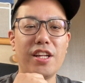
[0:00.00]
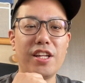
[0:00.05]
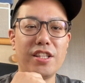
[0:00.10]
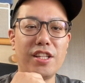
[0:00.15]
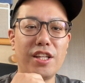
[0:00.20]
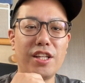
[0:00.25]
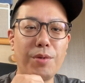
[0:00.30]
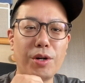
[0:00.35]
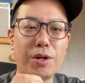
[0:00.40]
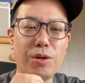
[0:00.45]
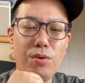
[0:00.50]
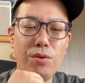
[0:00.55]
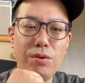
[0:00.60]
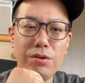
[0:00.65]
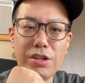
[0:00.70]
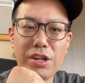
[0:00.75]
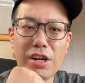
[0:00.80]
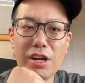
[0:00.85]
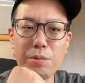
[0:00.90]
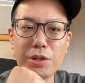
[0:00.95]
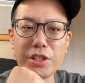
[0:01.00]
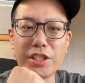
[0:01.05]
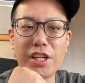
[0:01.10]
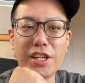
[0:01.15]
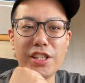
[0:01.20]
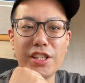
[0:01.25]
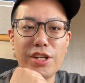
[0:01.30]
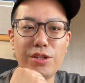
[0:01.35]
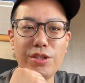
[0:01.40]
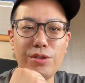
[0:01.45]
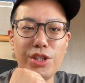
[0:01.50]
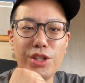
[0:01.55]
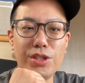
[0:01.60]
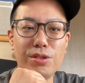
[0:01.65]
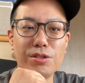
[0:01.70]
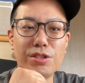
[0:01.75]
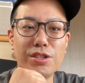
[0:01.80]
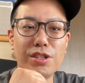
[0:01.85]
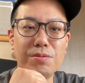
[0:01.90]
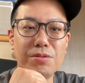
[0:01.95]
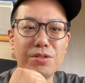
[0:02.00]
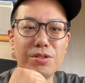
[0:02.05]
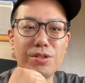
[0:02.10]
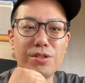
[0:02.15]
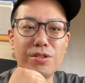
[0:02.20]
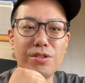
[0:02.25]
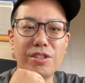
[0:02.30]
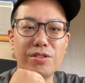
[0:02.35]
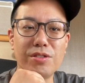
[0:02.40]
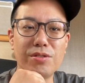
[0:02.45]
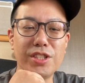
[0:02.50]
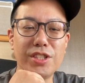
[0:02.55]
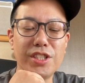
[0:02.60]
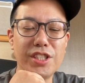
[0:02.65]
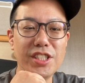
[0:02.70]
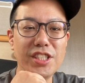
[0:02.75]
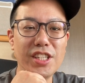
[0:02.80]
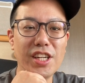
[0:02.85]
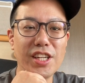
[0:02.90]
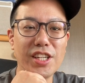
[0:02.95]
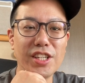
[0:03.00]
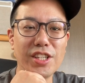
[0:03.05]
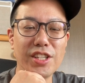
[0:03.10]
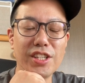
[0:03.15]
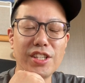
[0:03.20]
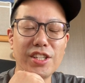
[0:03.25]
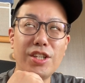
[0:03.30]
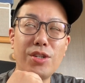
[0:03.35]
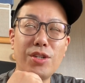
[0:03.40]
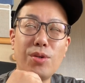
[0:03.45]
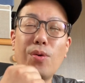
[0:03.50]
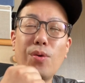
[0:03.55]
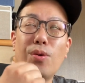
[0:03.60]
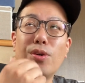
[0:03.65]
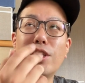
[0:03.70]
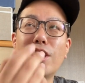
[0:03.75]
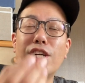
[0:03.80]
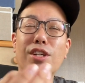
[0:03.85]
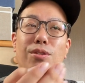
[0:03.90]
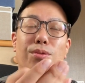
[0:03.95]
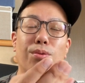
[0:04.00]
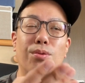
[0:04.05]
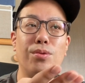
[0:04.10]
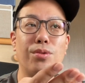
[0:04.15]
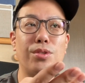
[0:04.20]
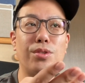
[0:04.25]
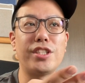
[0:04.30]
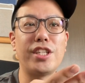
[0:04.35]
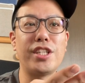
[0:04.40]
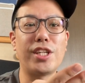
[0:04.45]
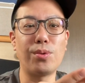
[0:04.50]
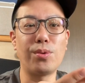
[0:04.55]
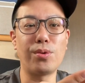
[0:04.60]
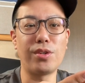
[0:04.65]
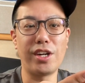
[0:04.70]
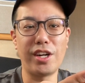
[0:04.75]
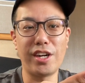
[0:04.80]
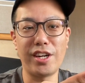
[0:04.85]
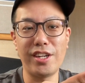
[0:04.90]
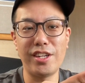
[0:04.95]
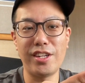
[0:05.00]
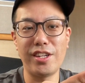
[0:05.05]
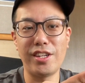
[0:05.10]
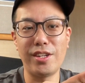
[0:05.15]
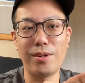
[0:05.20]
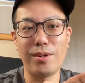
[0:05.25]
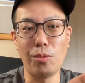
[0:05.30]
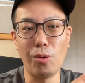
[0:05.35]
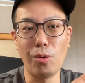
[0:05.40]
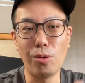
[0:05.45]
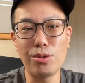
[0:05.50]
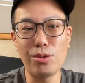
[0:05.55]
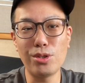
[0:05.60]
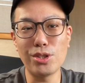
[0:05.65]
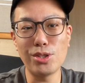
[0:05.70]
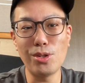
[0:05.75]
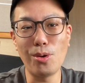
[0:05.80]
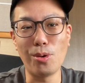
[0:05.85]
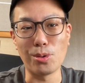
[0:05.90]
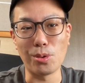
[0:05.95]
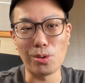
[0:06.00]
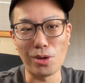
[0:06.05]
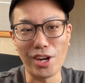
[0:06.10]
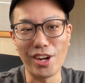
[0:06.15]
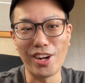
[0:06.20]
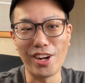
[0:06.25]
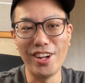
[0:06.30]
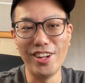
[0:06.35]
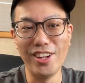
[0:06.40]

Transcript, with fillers: なでまあ今回はまあ最悪いいとしても、あの次回以降にあるノースだとか、ボックスの方とか